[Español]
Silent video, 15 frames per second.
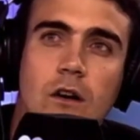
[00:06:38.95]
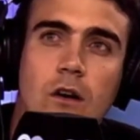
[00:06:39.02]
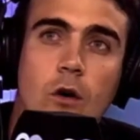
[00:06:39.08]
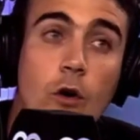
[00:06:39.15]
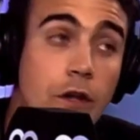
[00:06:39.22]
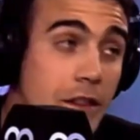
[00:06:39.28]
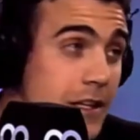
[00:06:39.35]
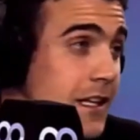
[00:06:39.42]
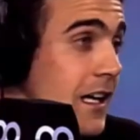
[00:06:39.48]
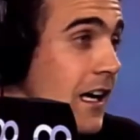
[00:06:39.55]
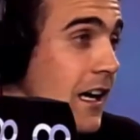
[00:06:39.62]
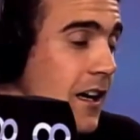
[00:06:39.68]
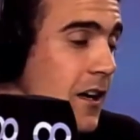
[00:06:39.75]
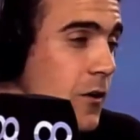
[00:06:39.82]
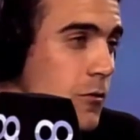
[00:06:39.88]
Hoy
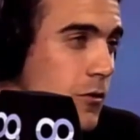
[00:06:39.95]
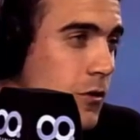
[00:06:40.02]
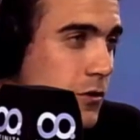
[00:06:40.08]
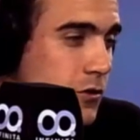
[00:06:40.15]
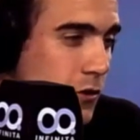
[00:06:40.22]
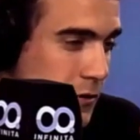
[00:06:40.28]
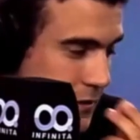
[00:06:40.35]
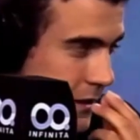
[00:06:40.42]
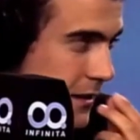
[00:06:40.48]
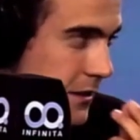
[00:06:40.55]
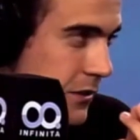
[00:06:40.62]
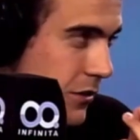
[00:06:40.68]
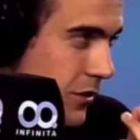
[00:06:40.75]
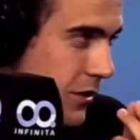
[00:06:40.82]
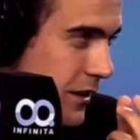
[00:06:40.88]
día hubo
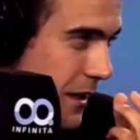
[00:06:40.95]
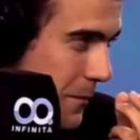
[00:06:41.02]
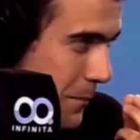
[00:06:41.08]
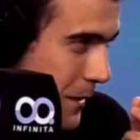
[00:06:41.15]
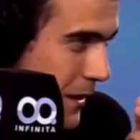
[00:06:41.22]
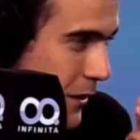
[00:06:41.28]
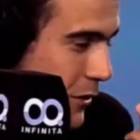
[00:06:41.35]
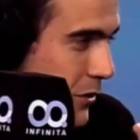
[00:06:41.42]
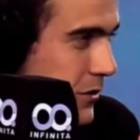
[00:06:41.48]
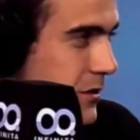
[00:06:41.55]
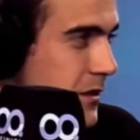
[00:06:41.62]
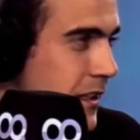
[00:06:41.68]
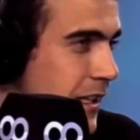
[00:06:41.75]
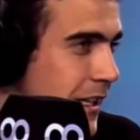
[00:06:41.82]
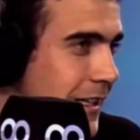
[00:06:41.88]
200
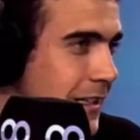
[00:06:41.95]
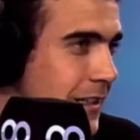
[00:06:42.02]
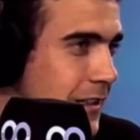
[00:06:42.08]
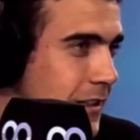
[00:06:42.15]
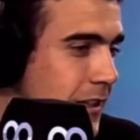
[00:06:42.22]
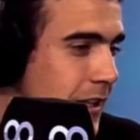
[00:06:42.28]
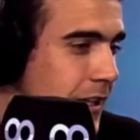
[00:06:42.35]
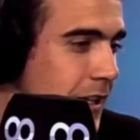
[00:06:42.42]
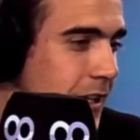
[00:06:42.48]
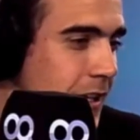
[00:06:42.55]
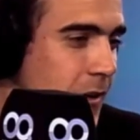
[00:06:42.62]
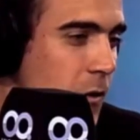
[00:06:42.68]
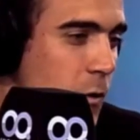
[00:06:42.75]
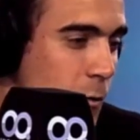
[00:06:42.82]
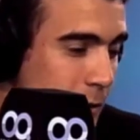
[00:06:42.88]
despidos en eh,
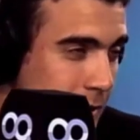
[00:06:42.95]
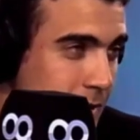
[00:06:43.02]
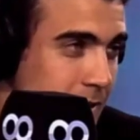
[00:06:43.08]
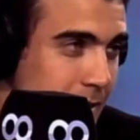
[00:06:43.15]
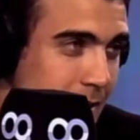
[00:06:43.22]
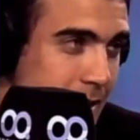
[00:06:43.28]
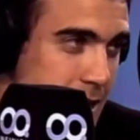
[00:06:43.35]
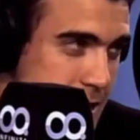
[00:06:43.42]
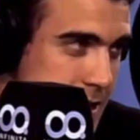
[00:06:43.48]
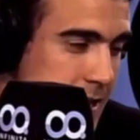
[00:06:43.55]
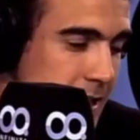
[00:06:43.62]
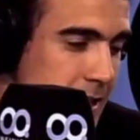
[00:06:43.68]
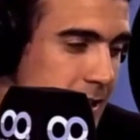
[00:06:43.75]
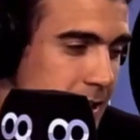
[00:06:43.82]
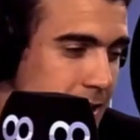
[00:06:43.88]
Uber en
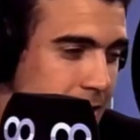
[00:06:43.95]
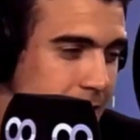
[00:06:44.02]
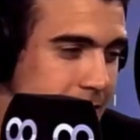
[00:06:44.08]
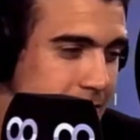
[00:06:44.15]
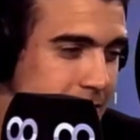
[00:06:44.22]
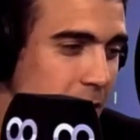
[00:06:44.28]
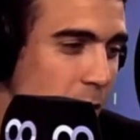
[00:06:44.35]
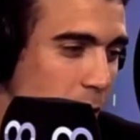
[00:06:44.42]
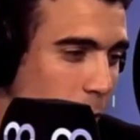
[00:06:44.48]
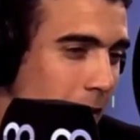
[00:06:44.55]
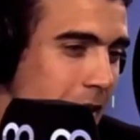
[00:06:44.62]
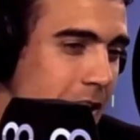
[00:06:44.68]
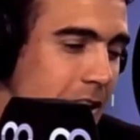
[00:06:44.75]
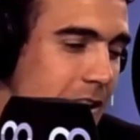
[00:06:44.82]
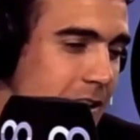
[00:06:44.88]
Chile, de los
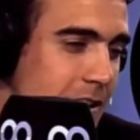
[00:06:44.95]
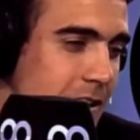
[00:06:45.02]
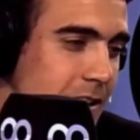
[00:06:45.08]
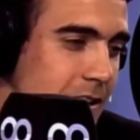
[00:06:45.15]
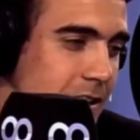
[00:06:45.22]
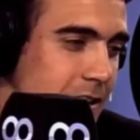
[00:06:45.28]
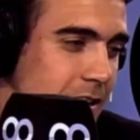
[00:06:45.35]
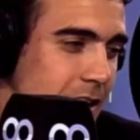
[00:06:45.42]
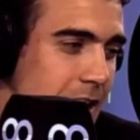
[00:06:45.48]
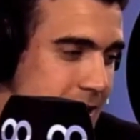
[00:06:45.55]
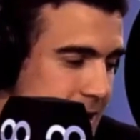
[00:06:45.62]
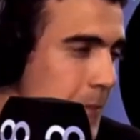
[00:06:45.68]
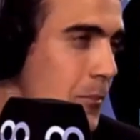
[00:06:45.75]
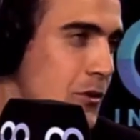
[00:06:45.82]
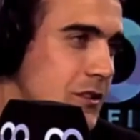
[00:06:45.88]
cuales el
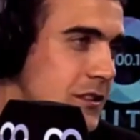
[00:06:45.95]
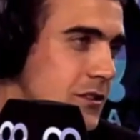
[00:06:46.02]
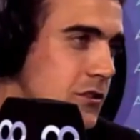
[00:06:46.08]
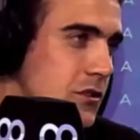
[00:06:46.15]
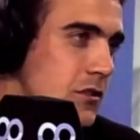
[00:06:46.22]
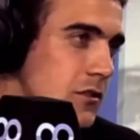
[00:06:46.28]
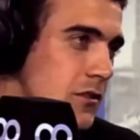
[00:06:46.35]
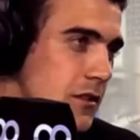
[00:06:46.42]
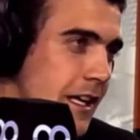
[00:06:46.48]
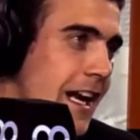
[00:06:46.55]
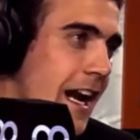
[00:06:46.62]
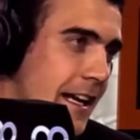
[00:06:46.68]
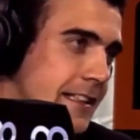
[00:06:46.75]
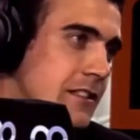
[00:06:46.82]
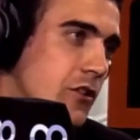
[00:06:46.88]
100%
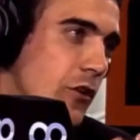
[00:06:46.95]
eran ex